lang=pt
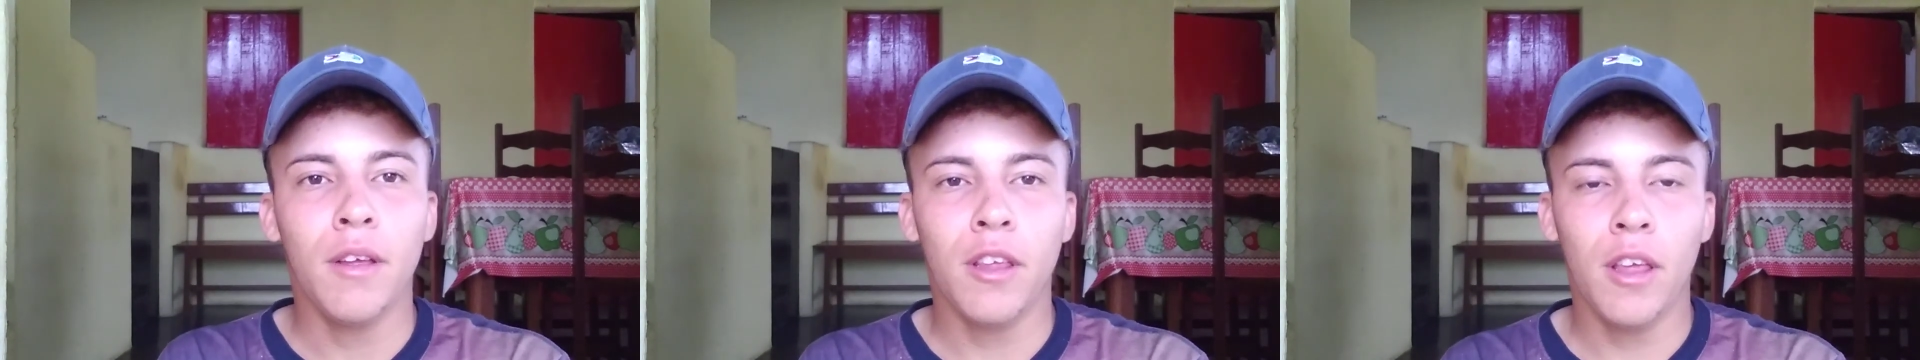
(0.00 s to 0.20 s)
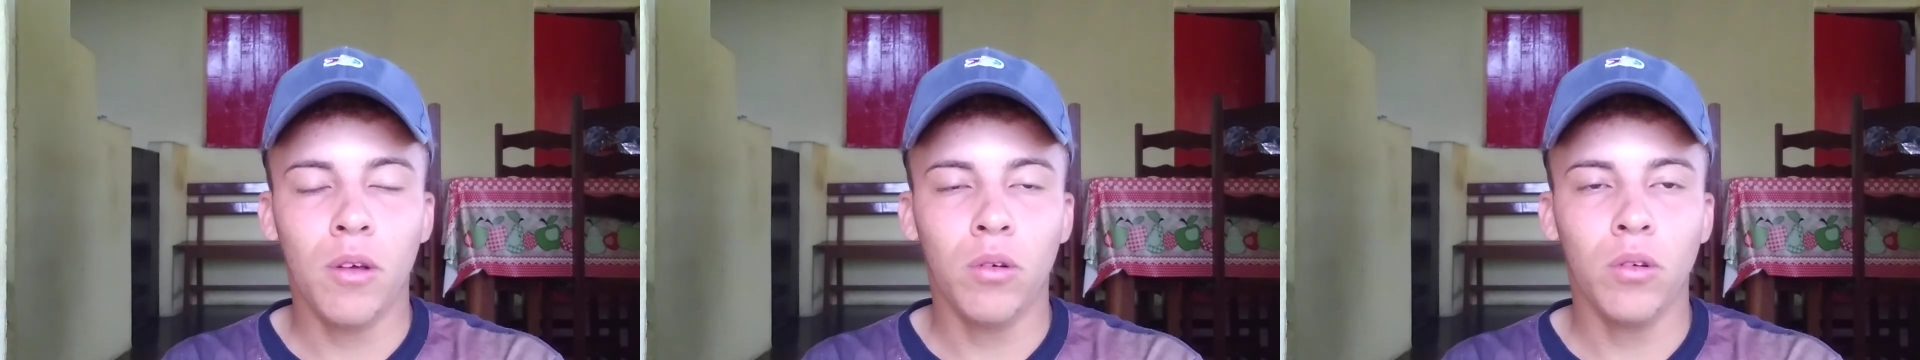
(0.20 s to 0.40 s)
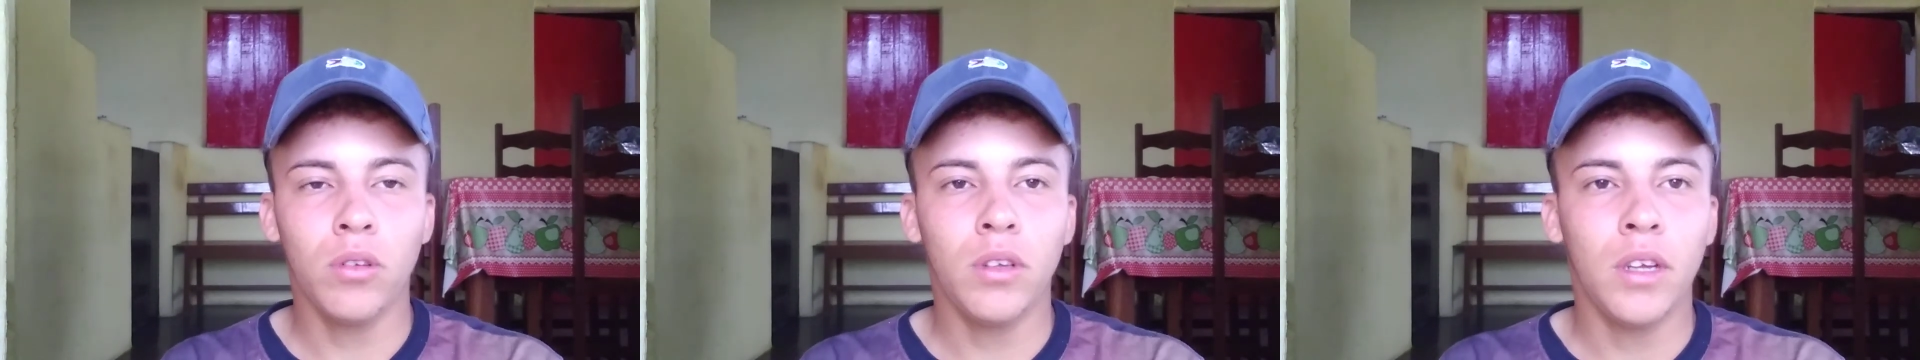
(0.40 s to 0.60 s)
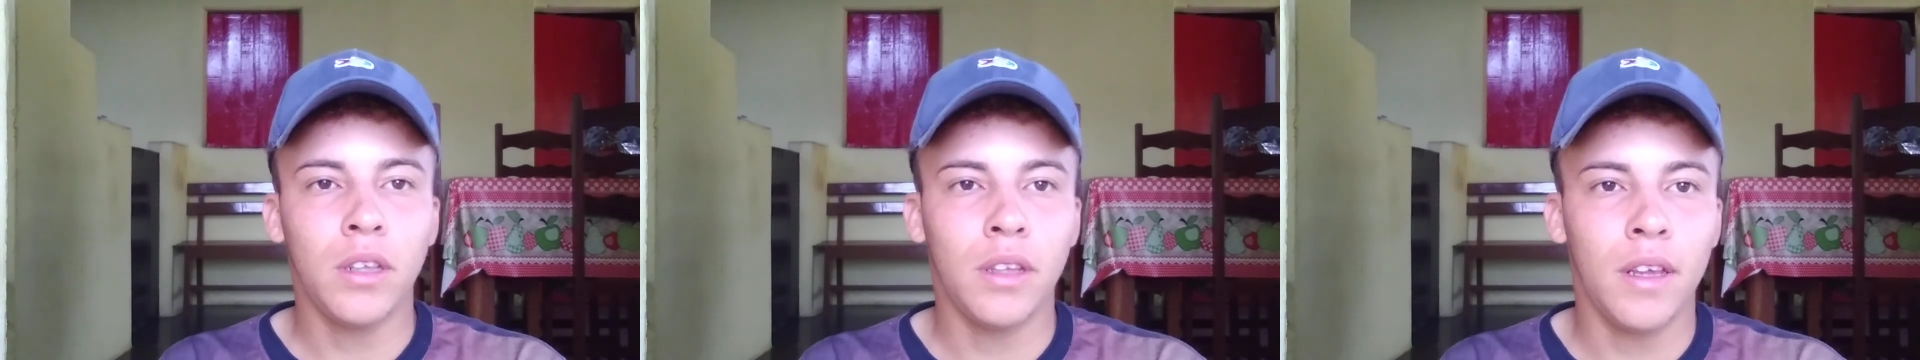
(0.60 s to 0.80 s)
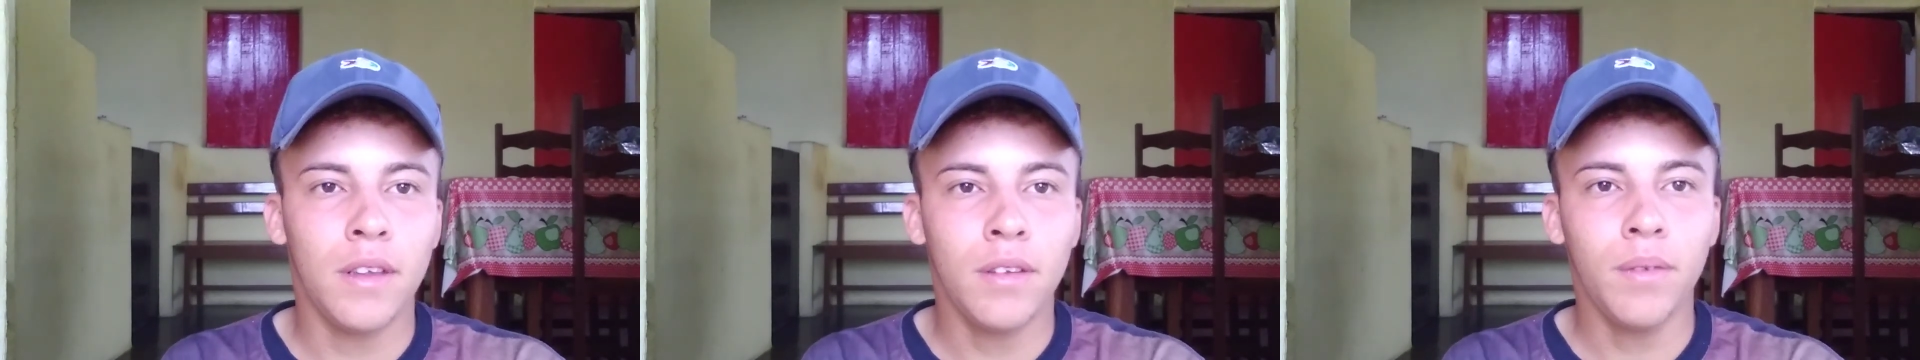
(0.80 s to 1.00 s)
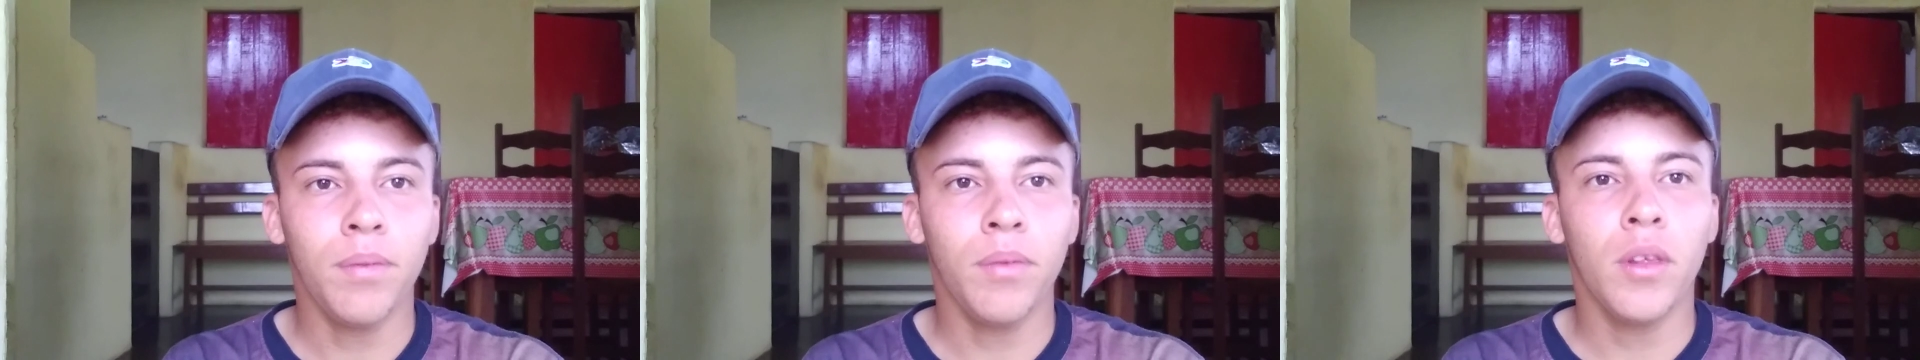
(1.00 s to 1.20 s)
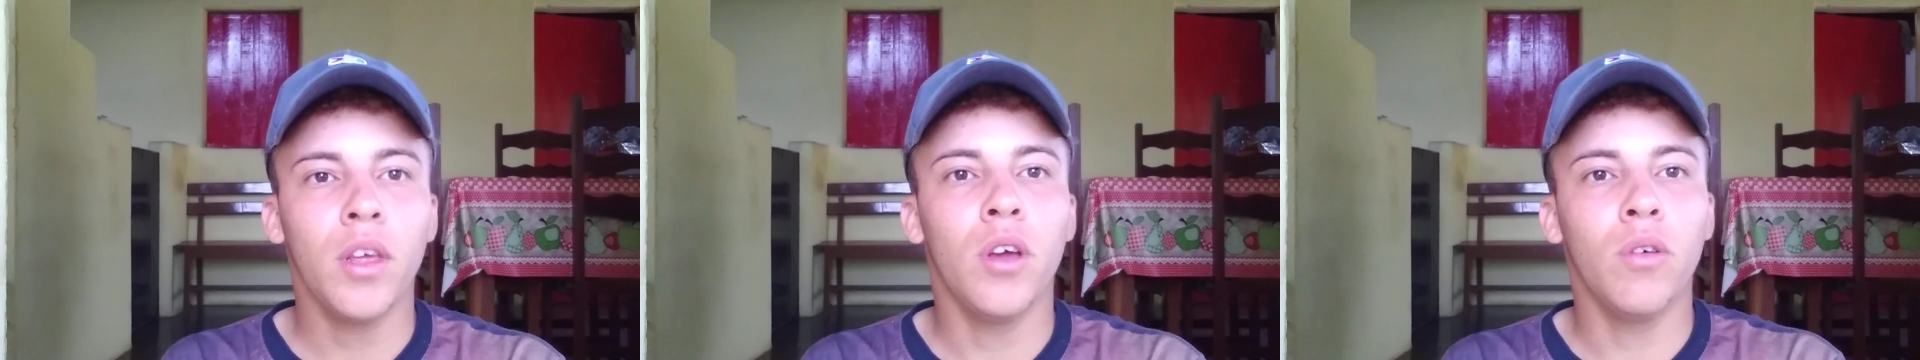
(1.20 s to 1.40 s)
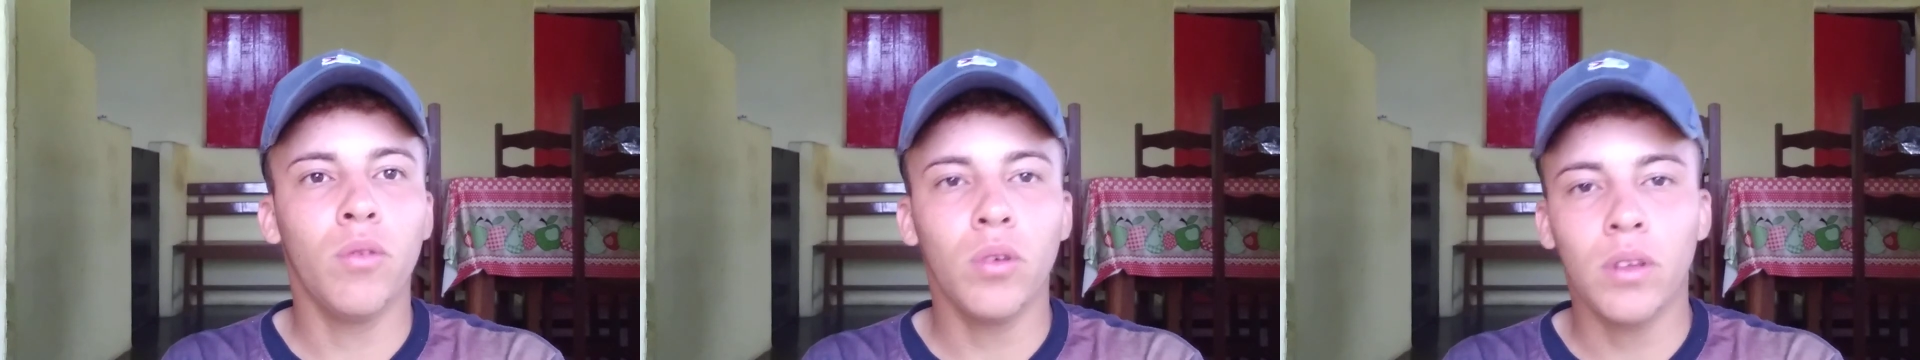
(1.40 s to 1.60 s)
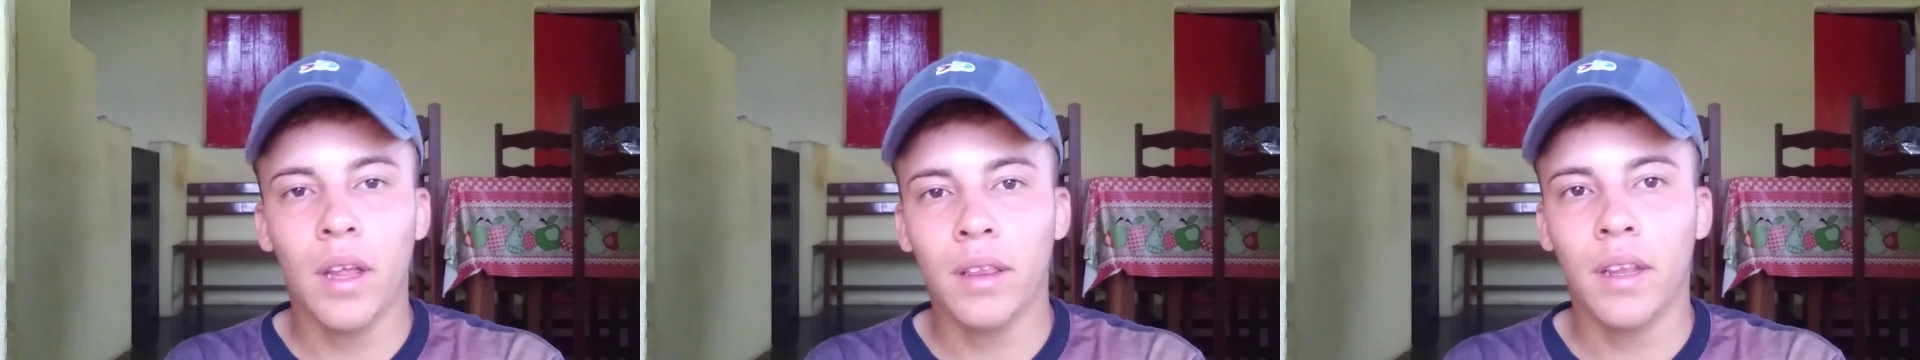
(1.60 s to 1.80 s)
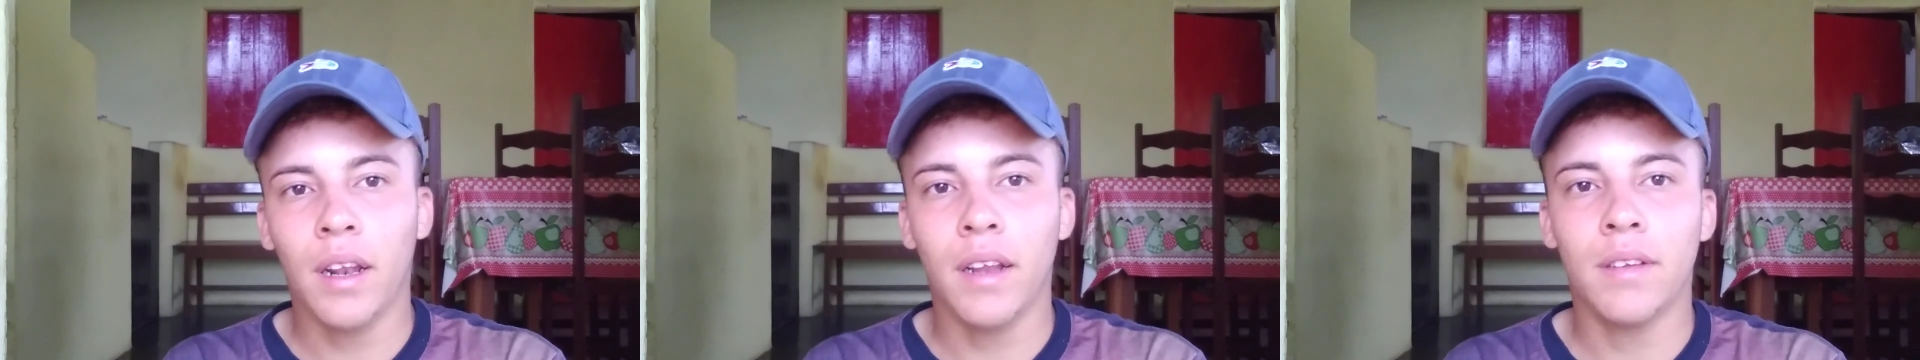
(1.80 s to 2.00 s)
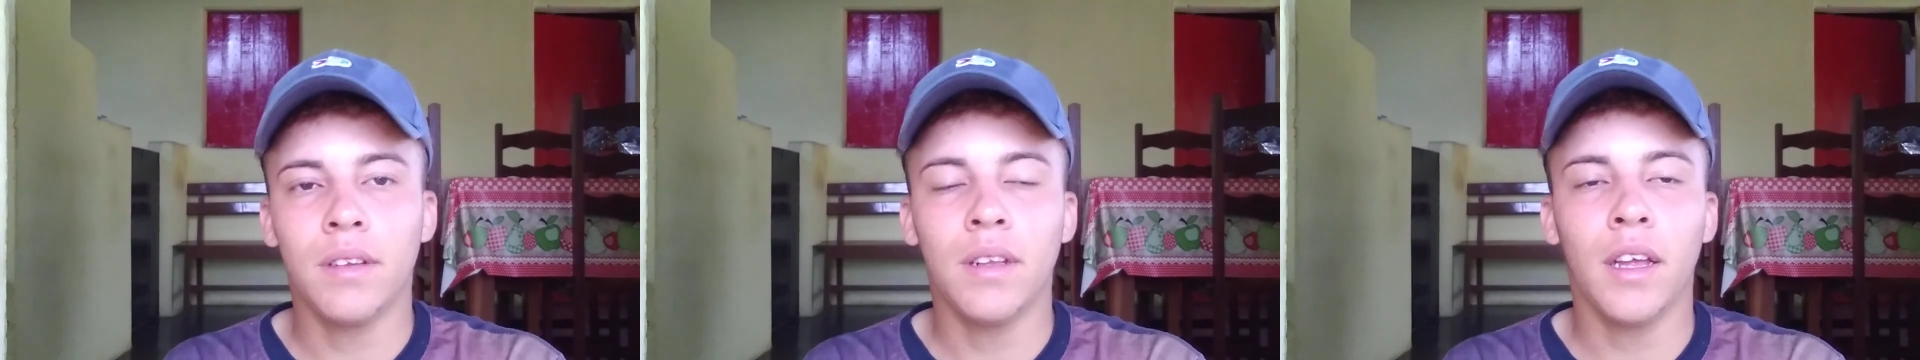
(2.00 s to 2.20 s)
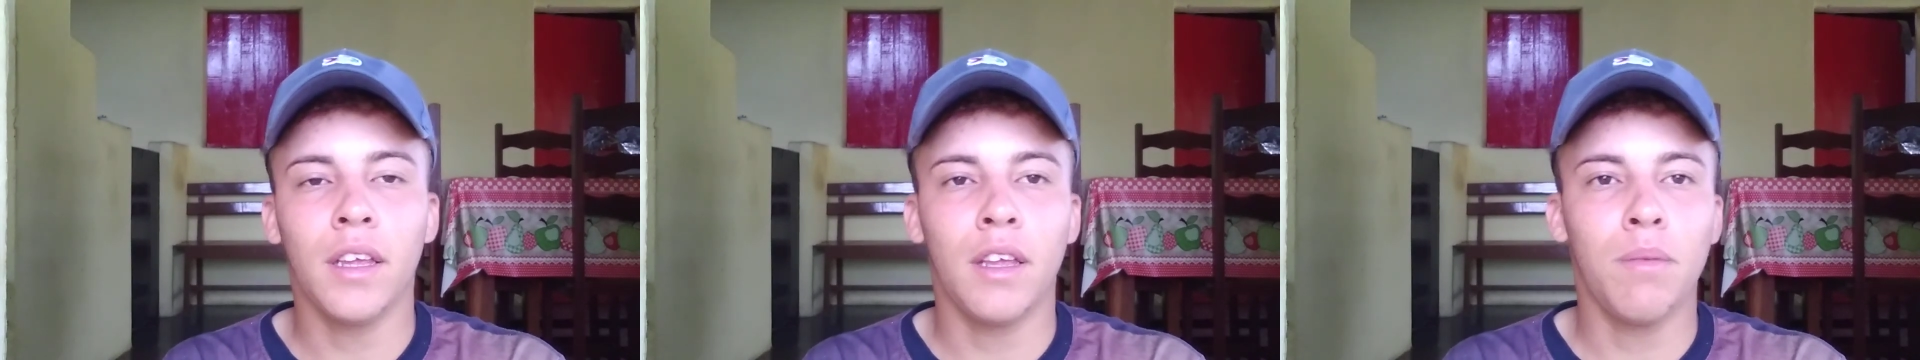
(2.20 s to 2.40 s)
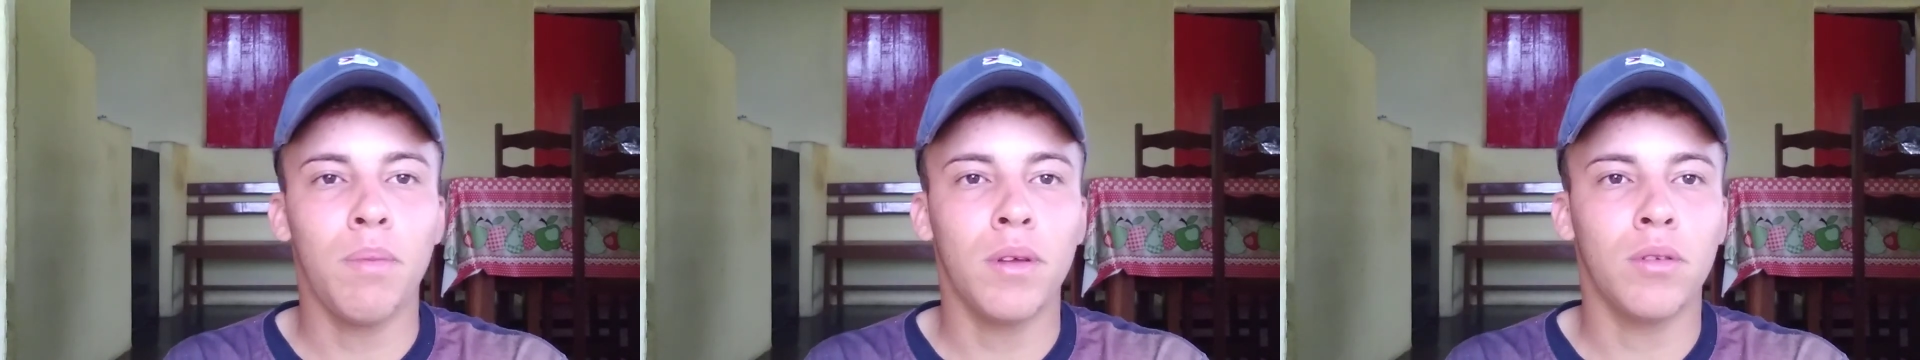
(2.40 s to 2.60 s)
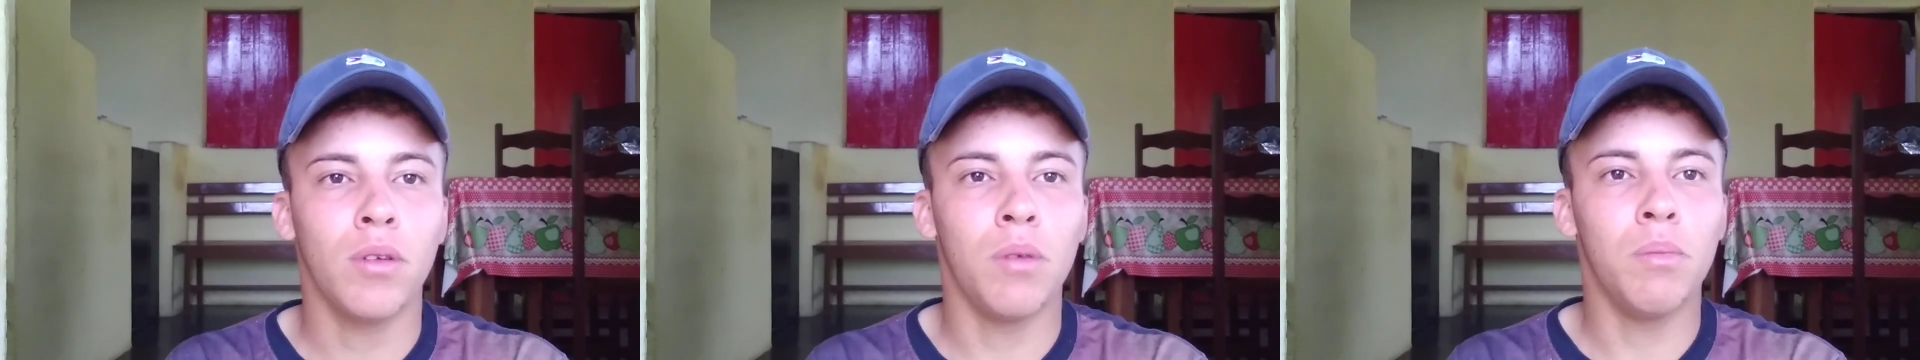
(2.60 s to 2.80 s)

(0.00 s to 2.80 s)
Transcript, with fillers: Que com certeza eu vou estar tá trazendo aqui, pessoal,